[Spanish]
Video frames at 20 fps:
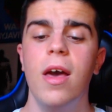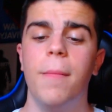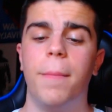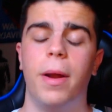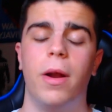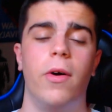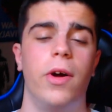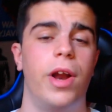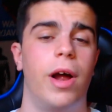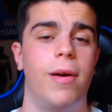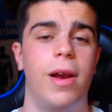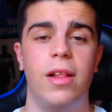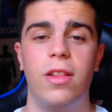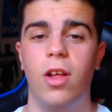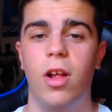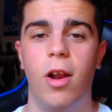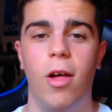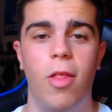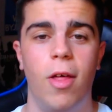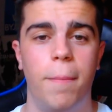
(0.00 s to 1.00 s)
Pero bueno,
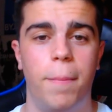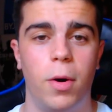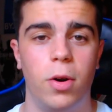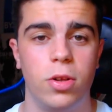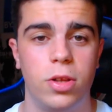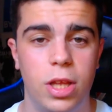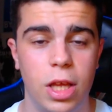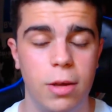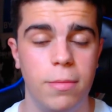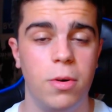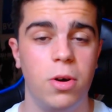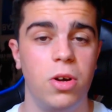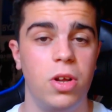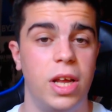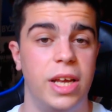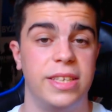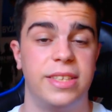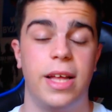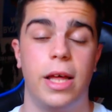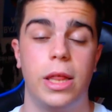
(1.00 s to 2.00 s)
hablando de lo deportivo,
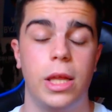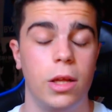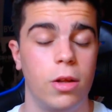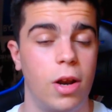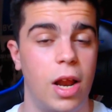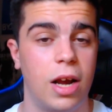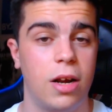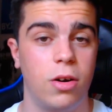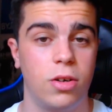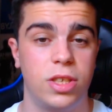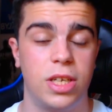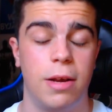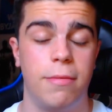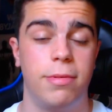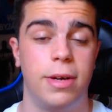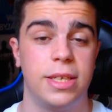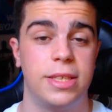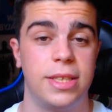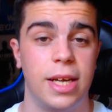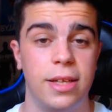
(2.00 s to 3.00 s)
está haciendo las cosas
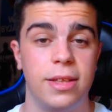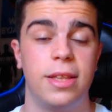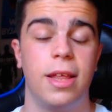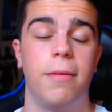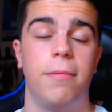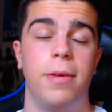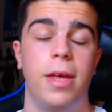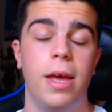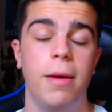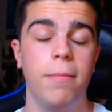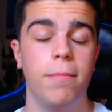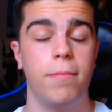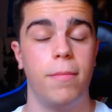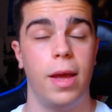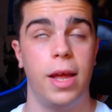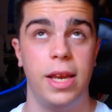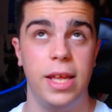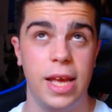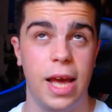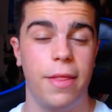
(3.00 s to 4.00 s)
bastante bien.
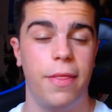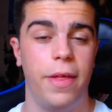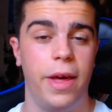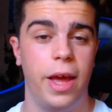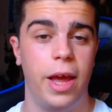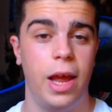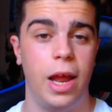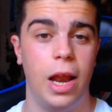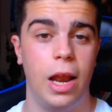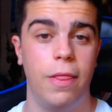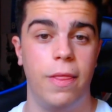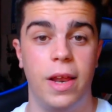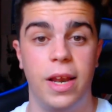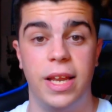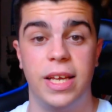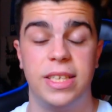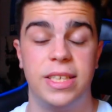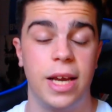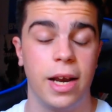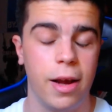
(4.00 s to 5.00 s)
Venía del, del
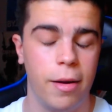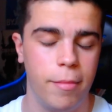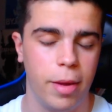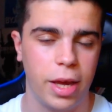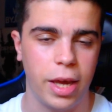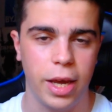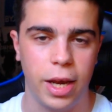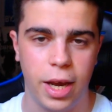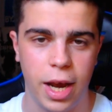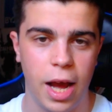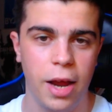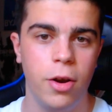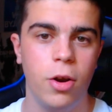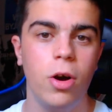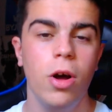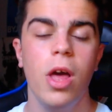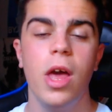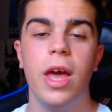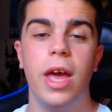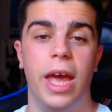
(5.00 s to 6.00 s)

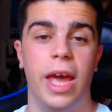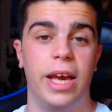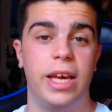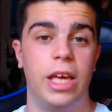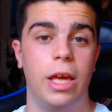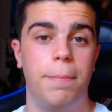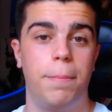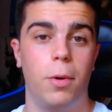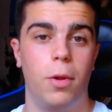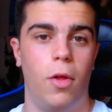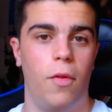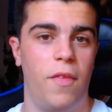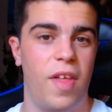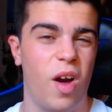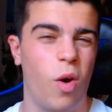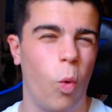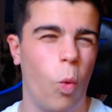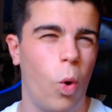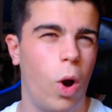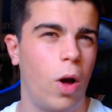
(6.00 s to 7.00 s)
mexicano, equipo donde
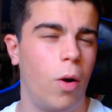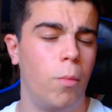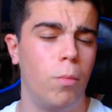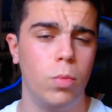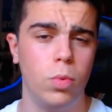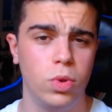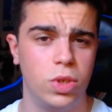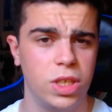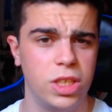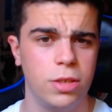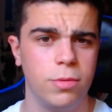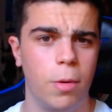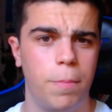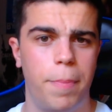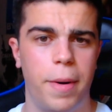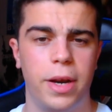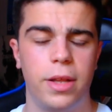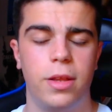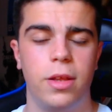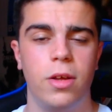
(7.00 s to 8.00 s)
ha jugado muchísimos
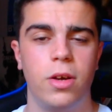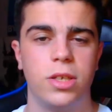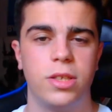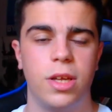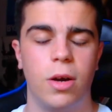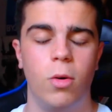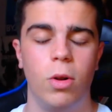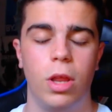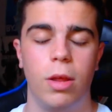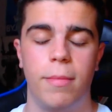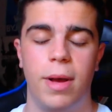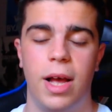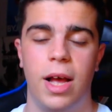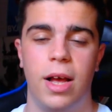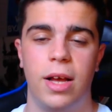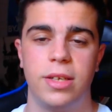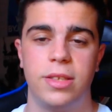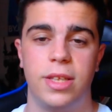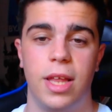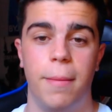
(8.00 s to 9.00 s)
partidos estas
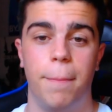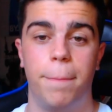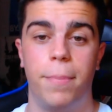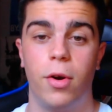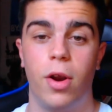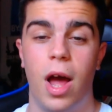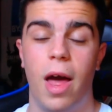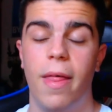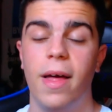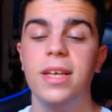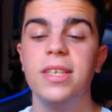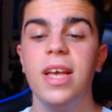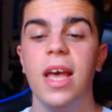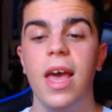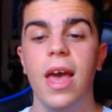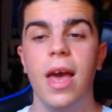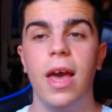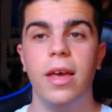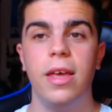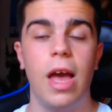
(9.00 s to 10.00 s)
últimas temporadas.
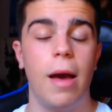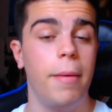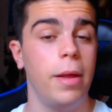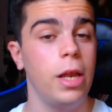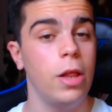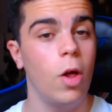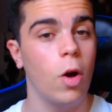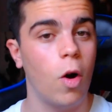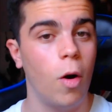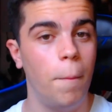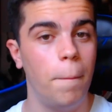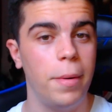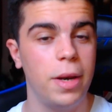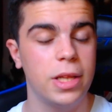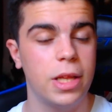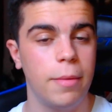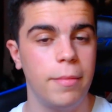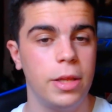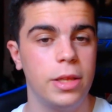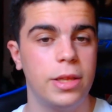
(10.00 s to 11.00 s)
Y ha venido
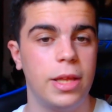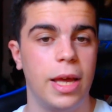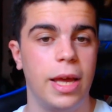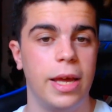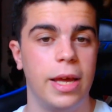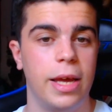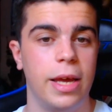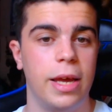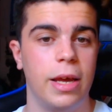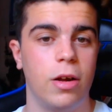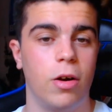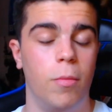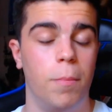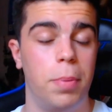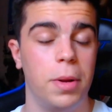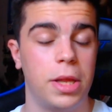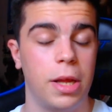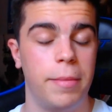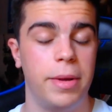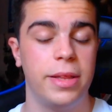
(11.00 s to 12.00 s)
completamente,
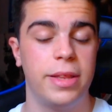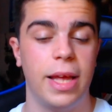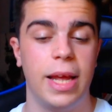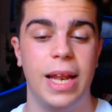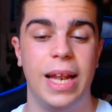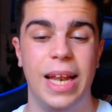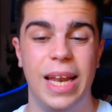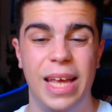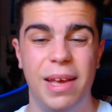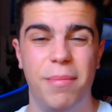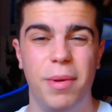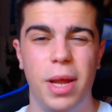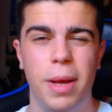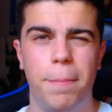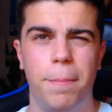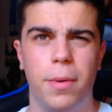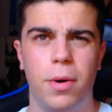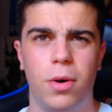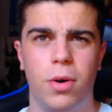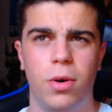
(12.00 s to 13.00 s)
completamente
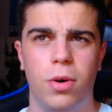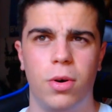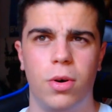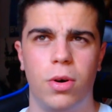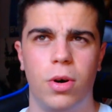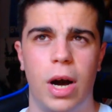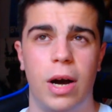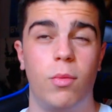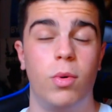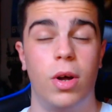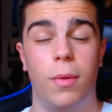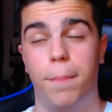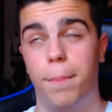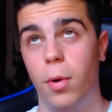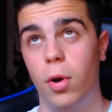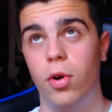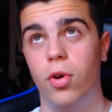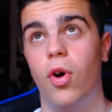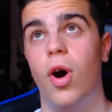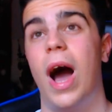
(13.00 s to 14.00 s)
libre por... Ah, bueno,
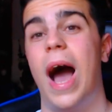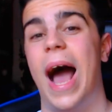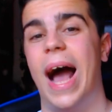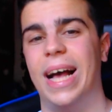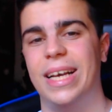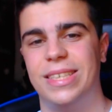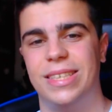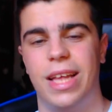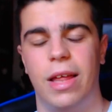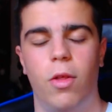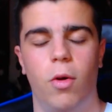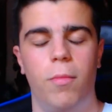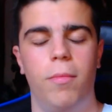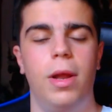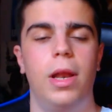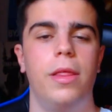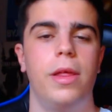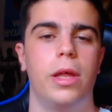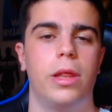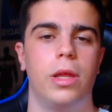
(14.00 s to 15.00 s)
por no, hasta
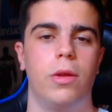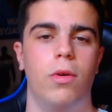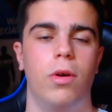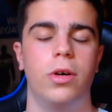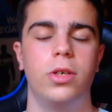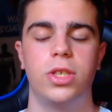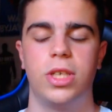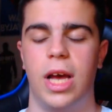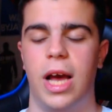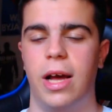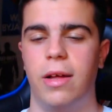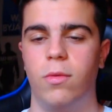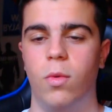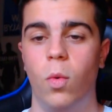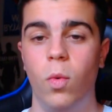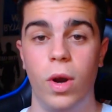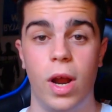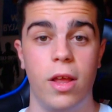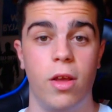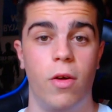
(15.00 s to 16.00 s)
2019, o sea,
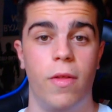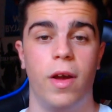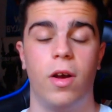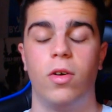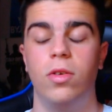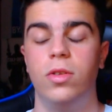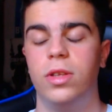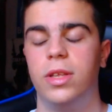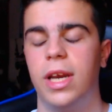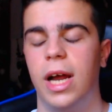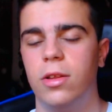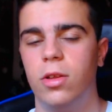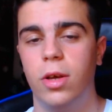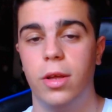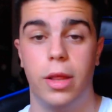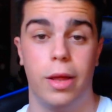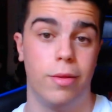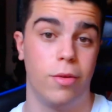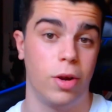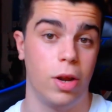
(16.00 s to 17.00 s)
un año de
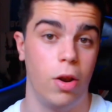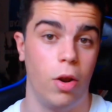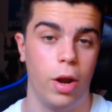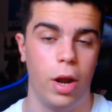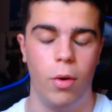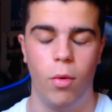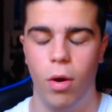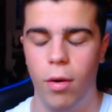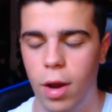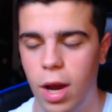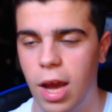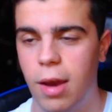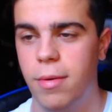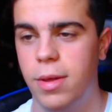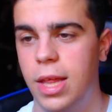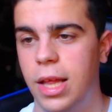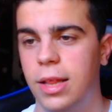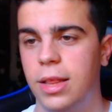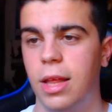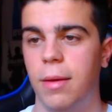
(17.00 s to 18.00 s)
contrato, excepto que lo renueven,
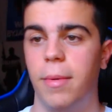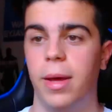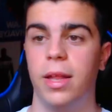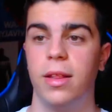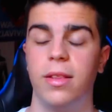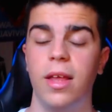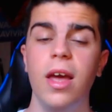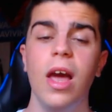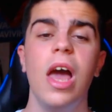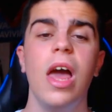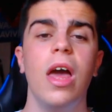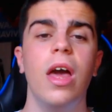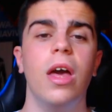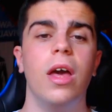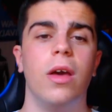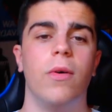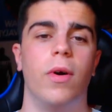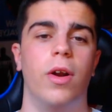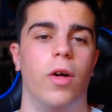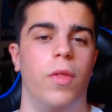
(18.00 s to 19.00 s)
evidentemente.
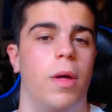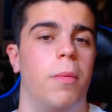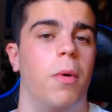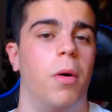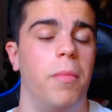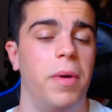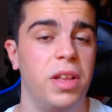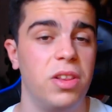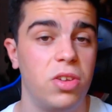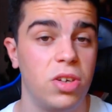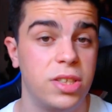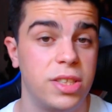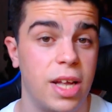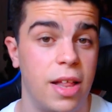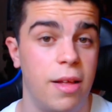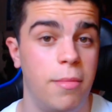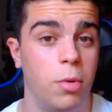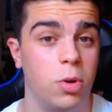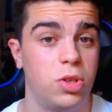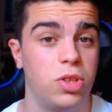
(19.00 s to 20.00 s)
Y bueno, de momento
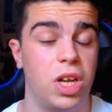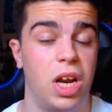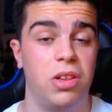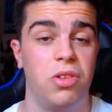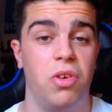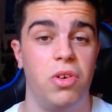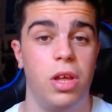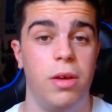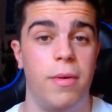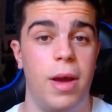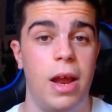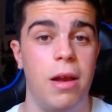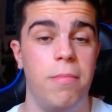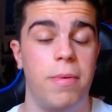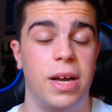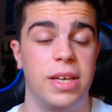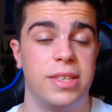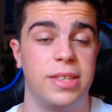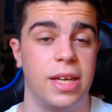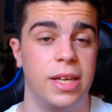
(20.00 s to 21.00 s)
está demostrando nivel
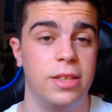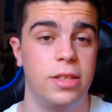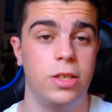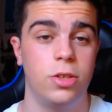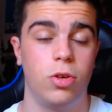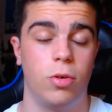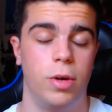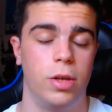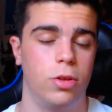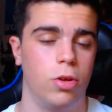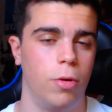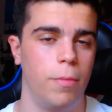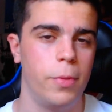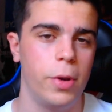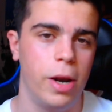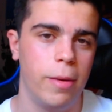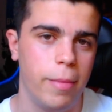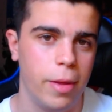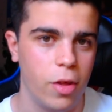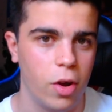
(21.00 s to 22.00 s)
bastante, sobre todo
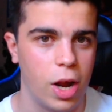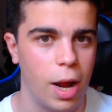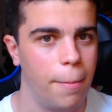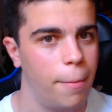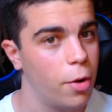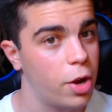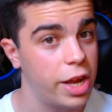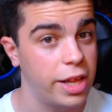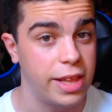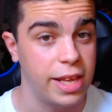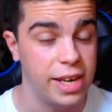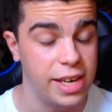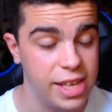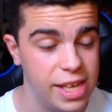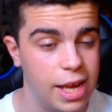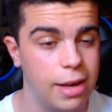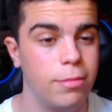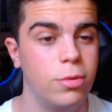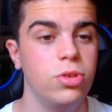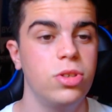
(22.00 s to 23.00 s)
por el mediocampo que
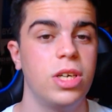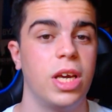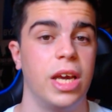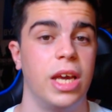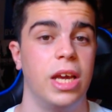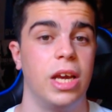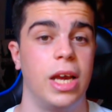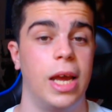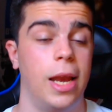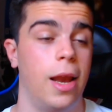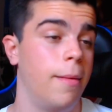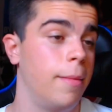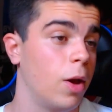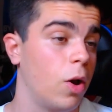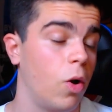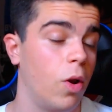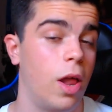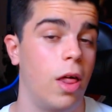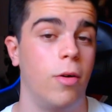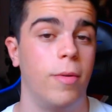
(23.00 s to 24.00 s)
teníamos, que, que le ha
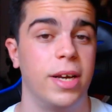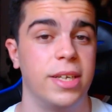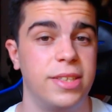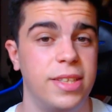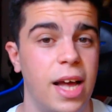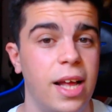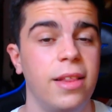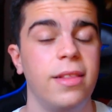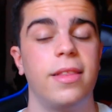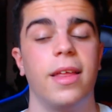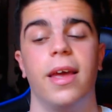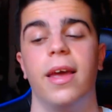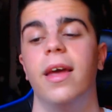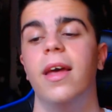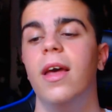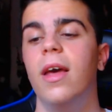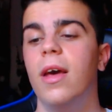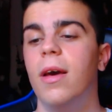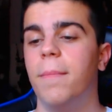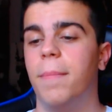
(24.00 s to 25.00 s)
mejorado
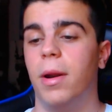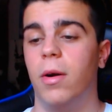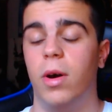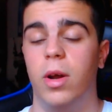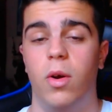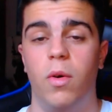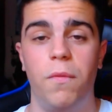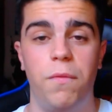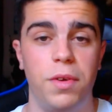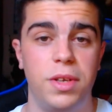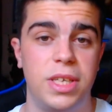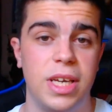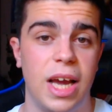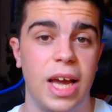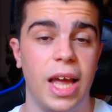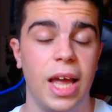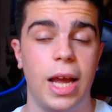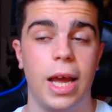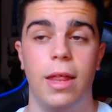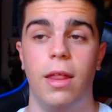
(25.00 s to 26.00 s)
bastante. Pero bueno, un
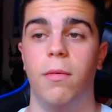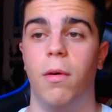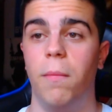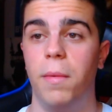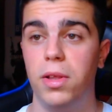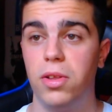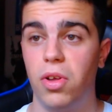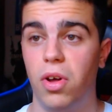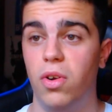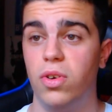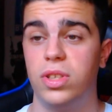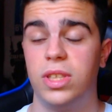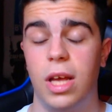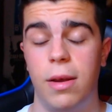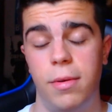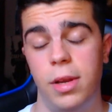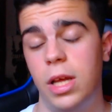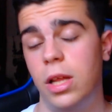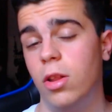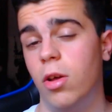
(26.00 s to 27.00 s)
fichaje que de momento lo
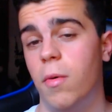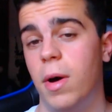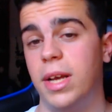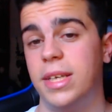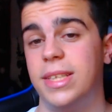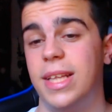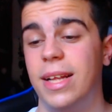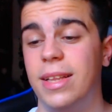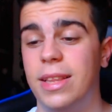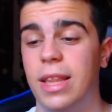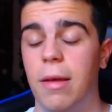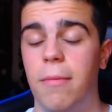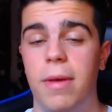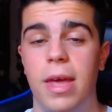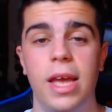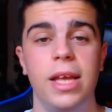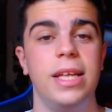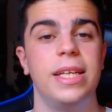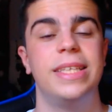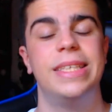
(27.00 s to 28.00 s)
está viniendo bastante
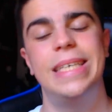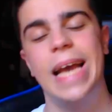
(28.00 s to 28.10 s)
bien.